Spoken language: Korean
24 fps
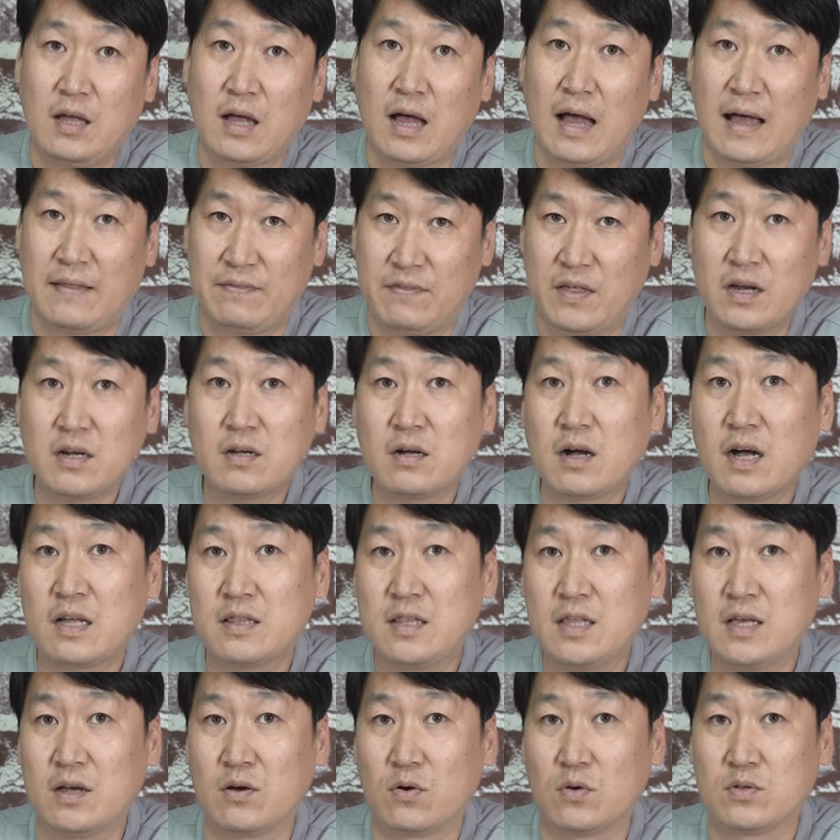안될것
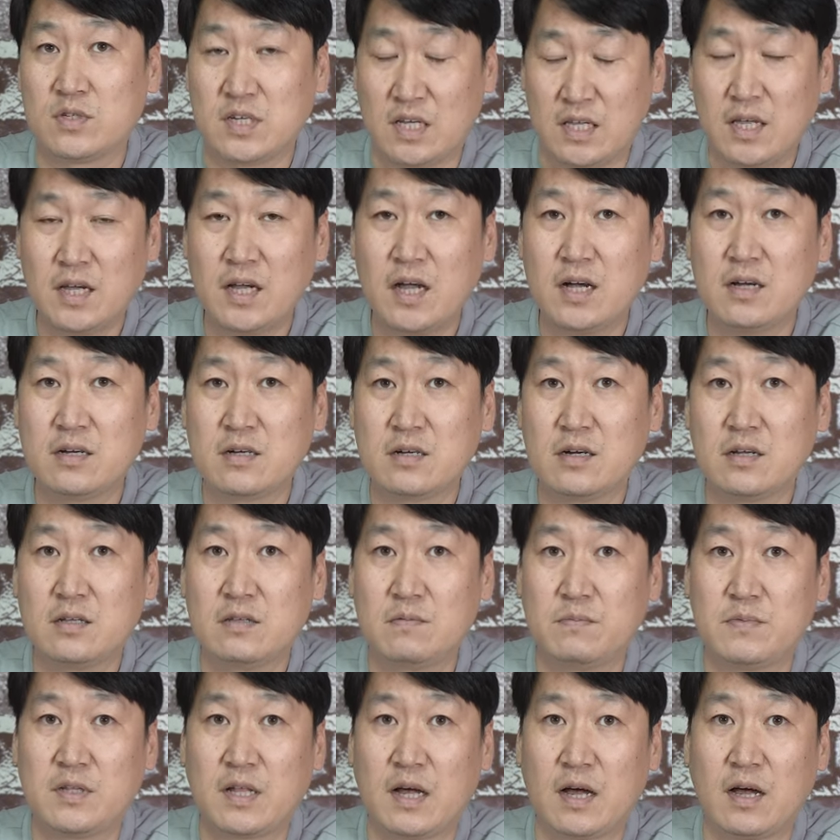같아요. 제 생각은
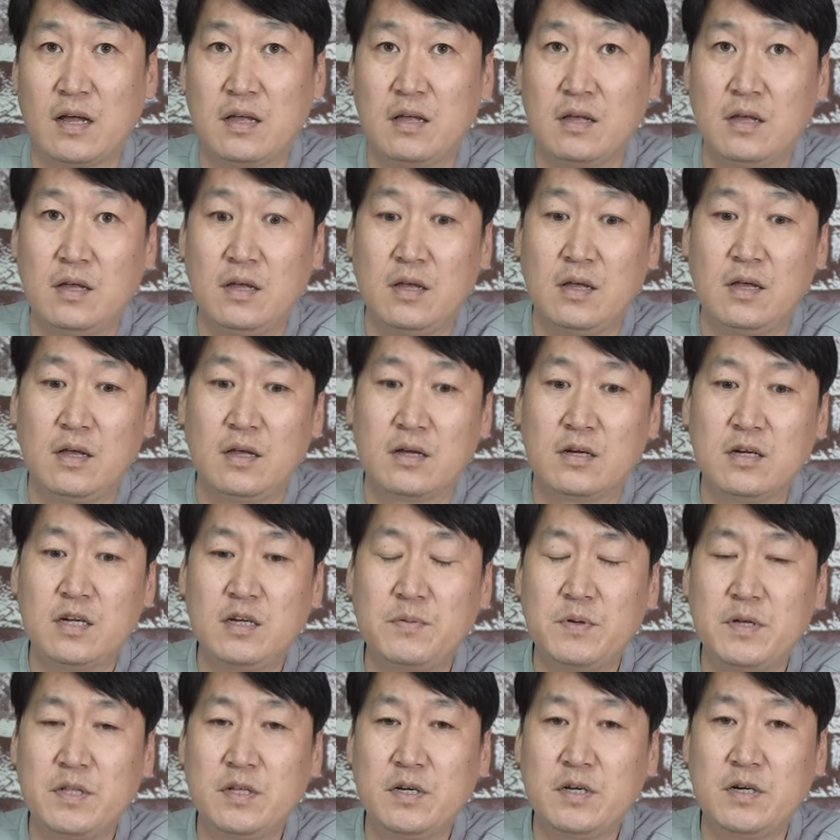그렇습니다.
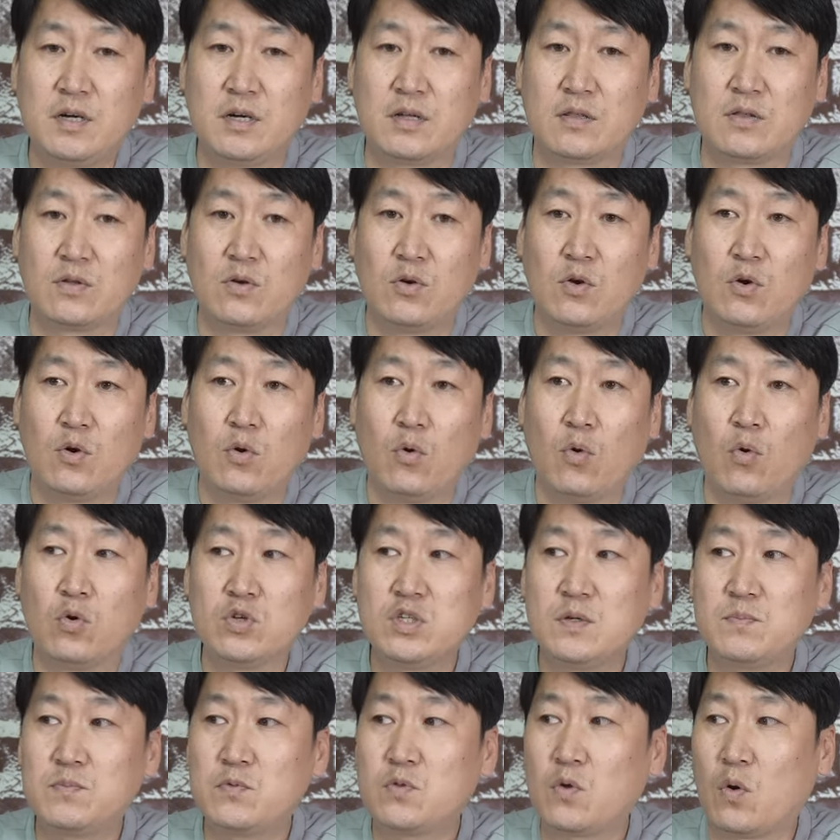그러면은
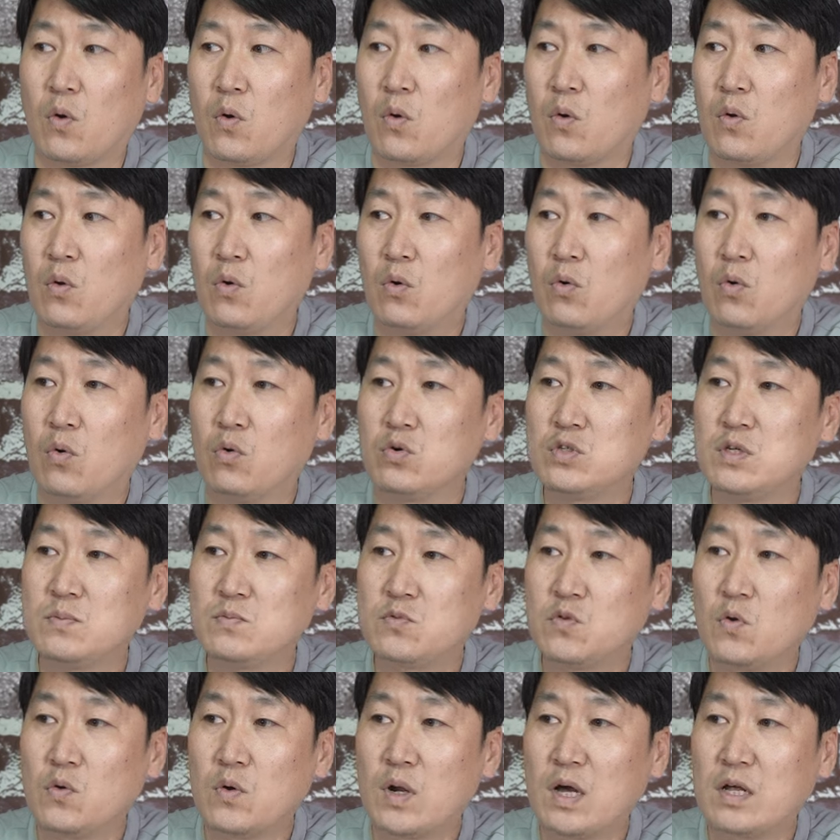50도,
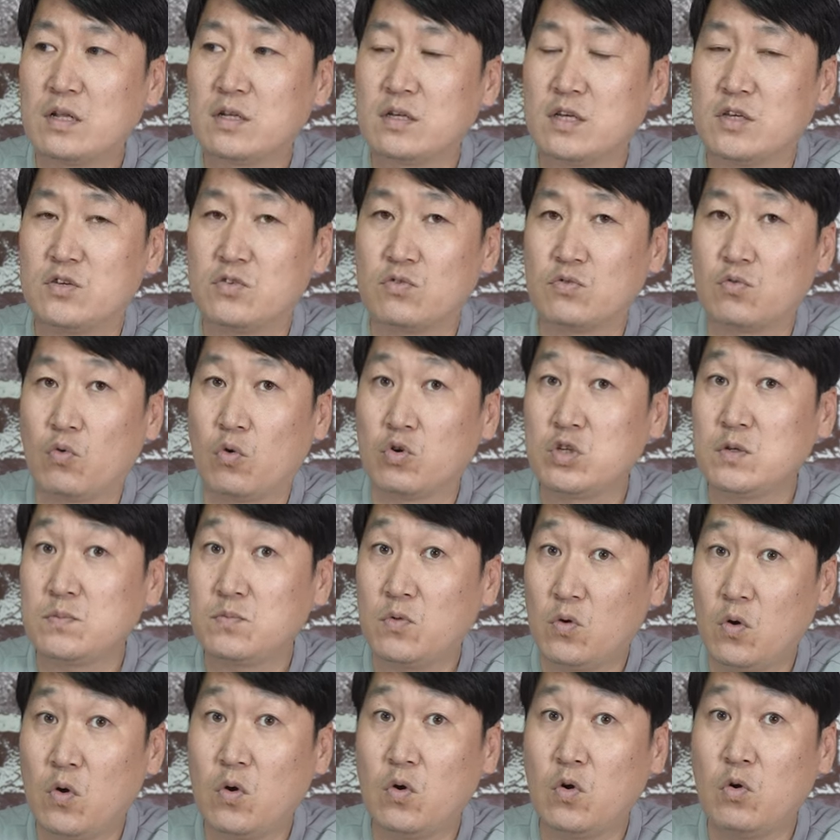50도라는 기준,
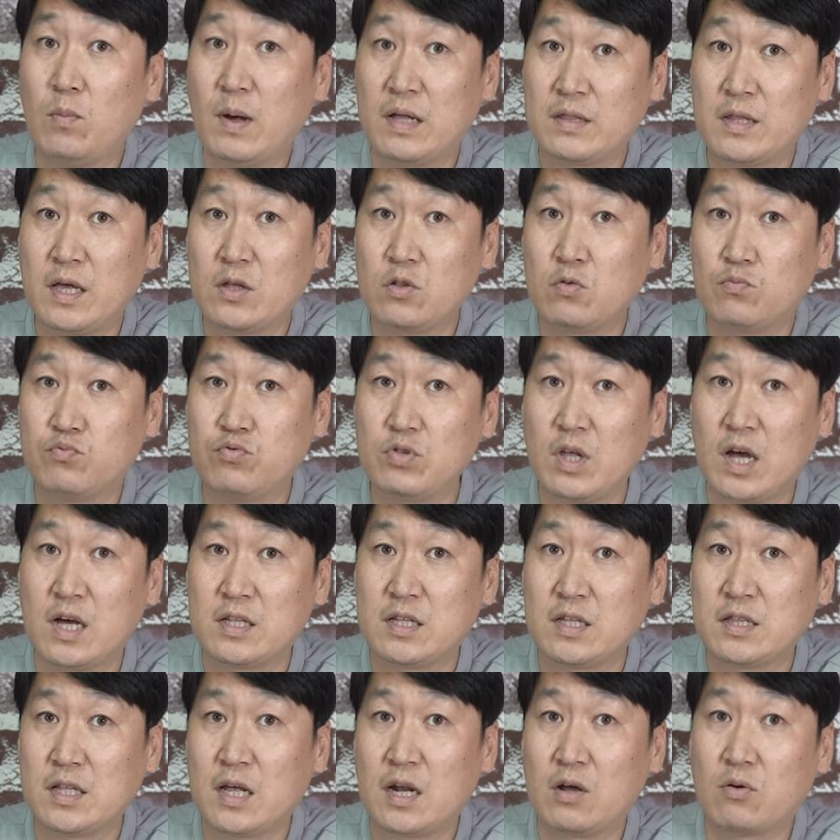50도만 돼도 분해가
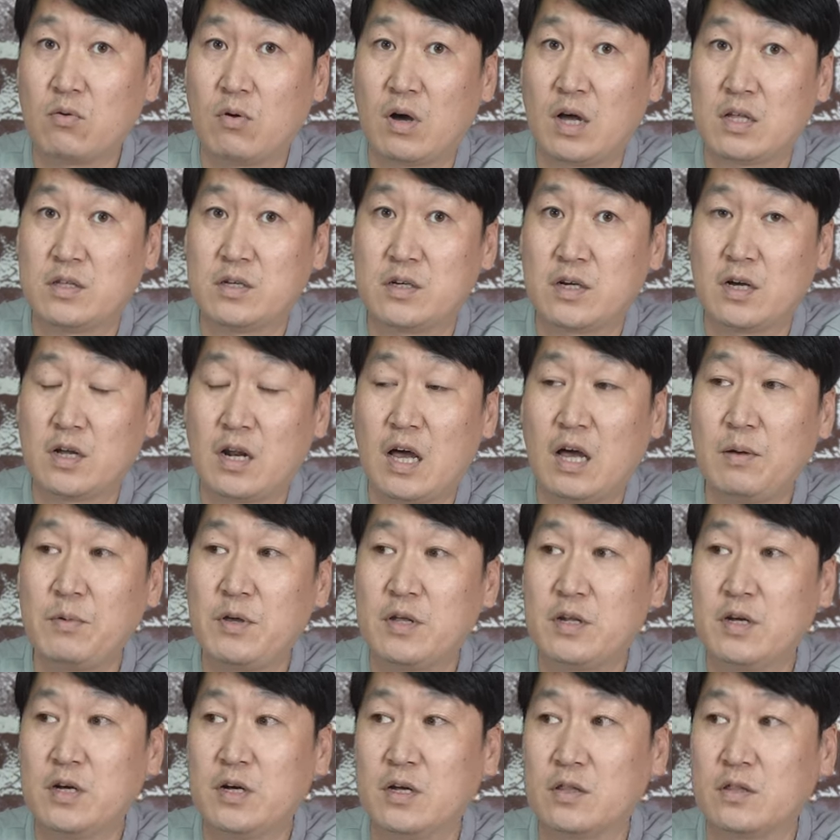된다라고 가정을
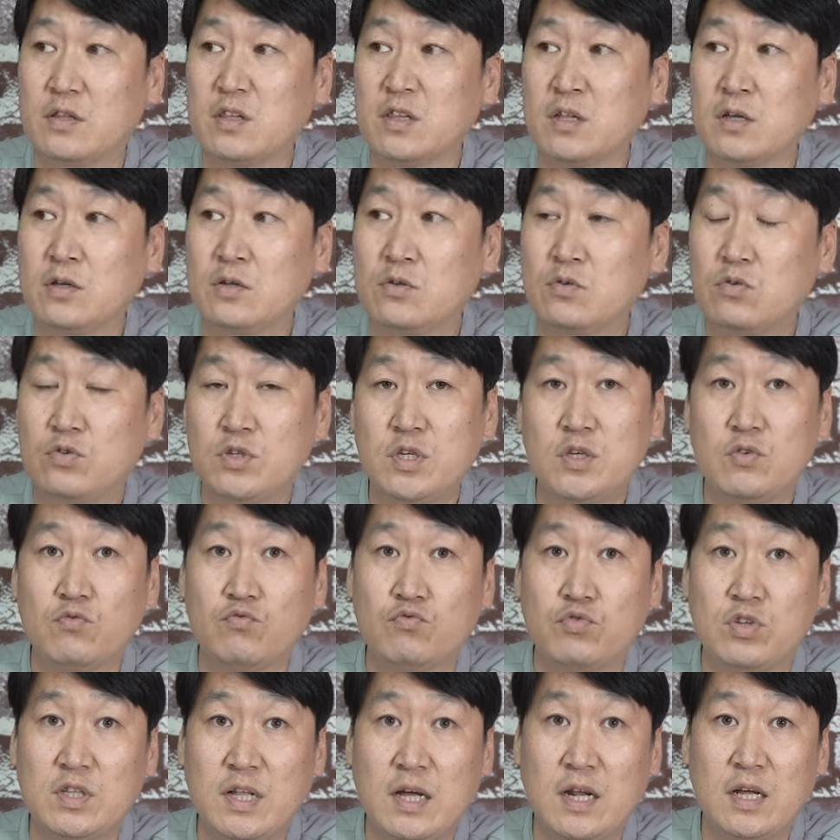하면은 솔직히
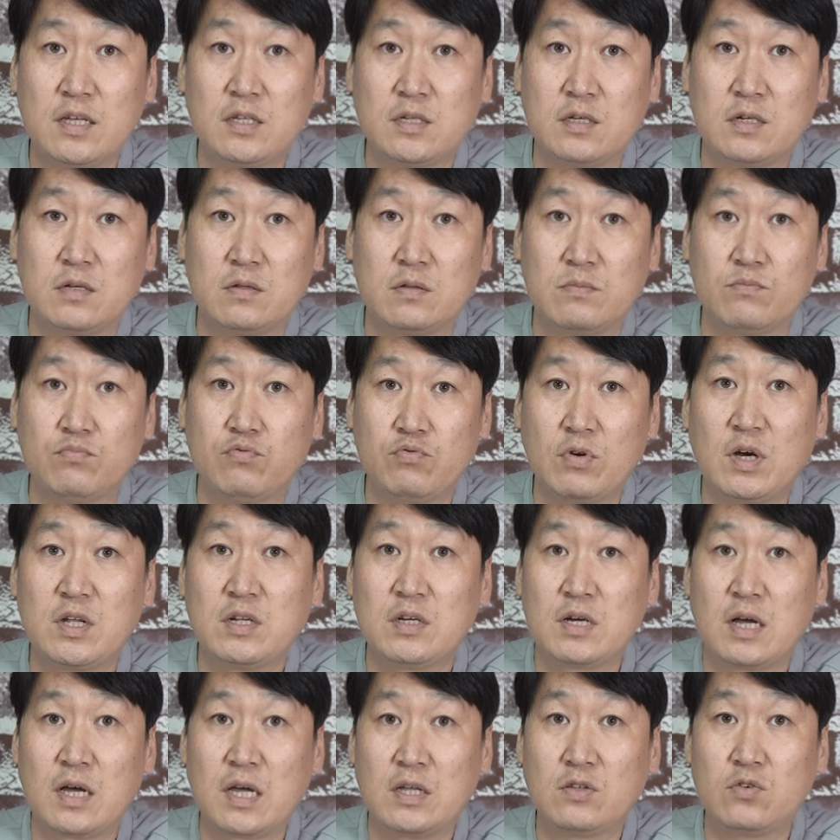우리나라에서는
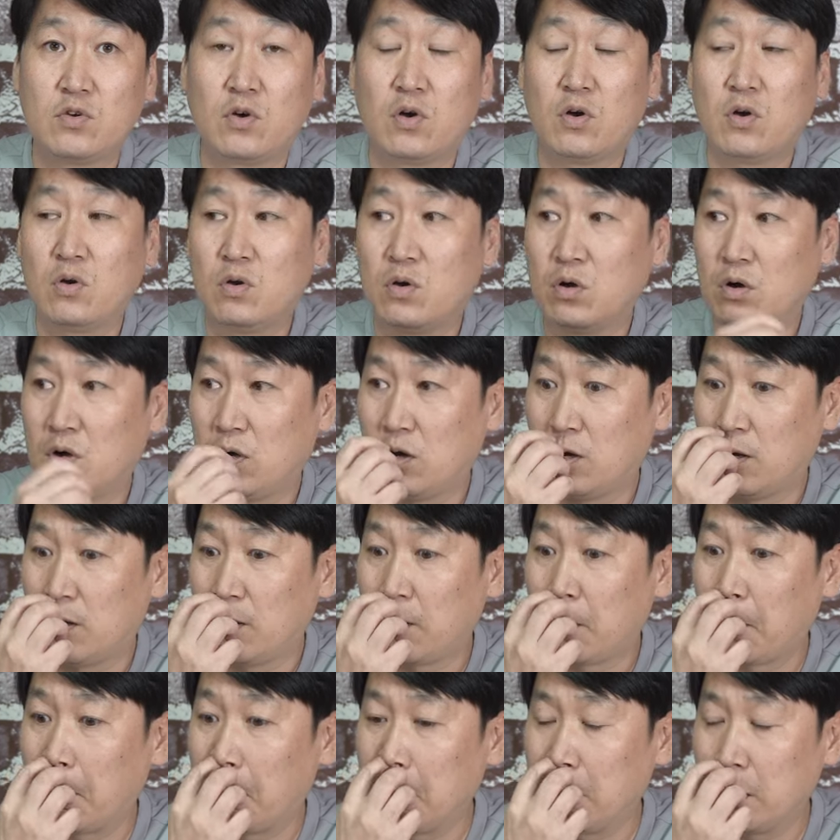불가능하겠죠.
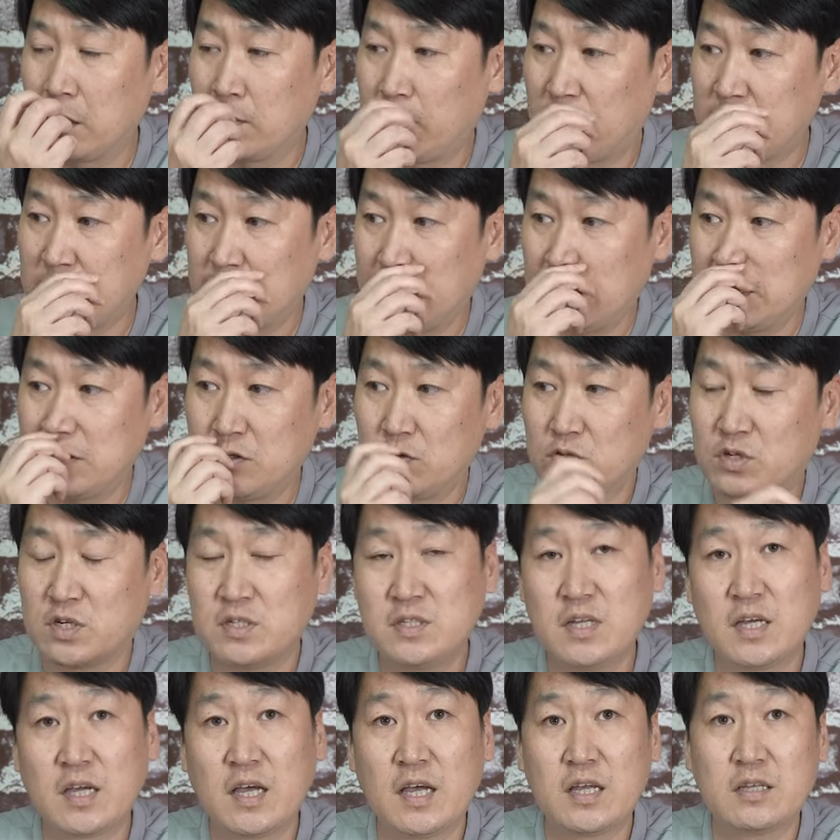어, 마찬가지로
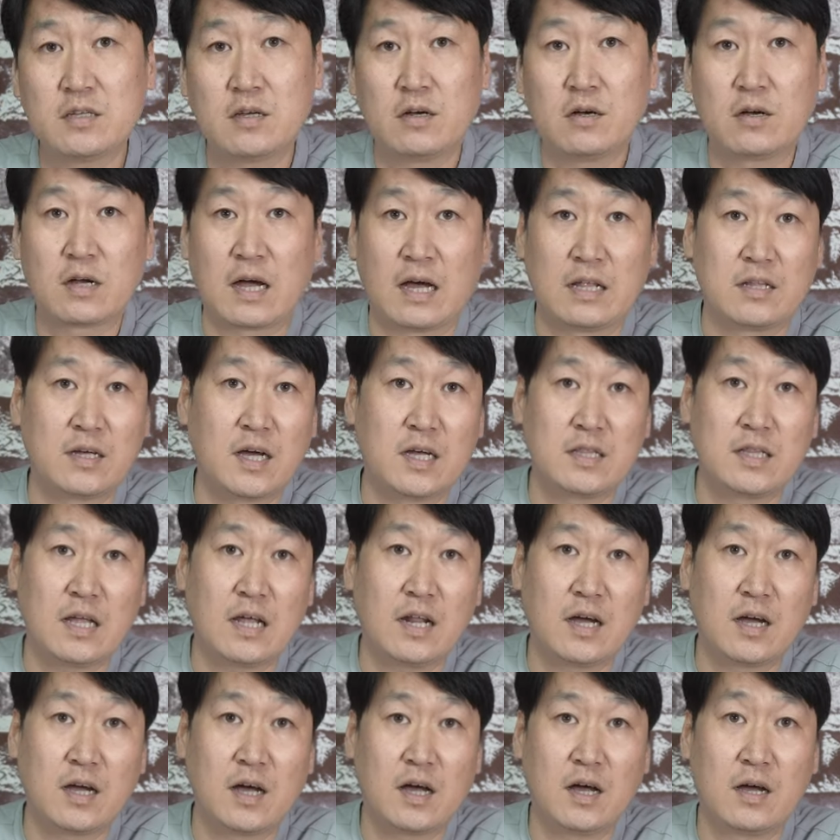전 세계에서 가능한
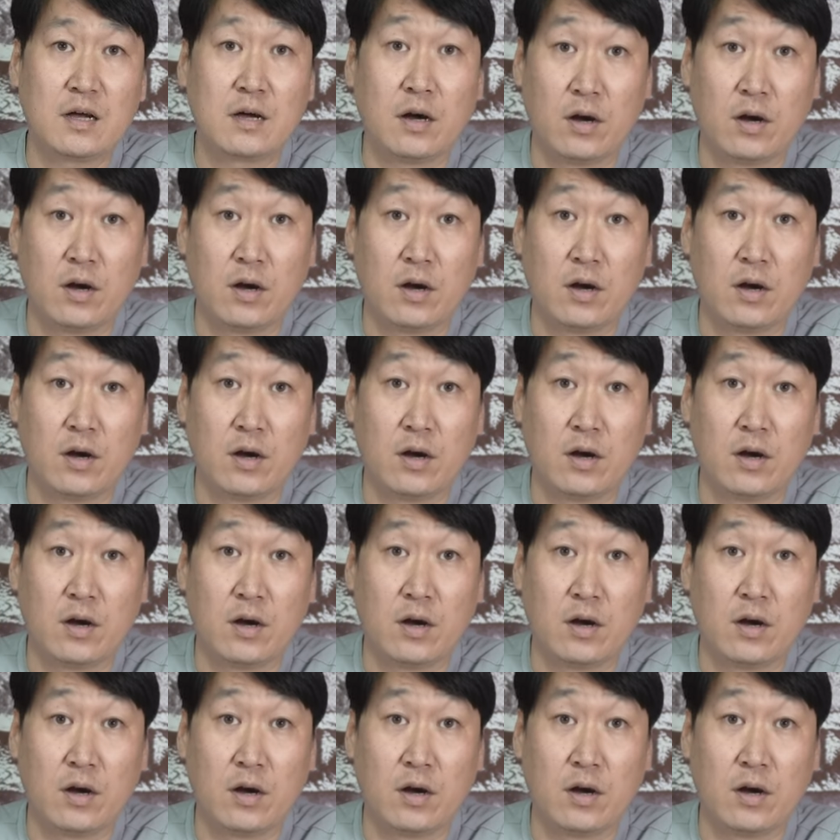나라가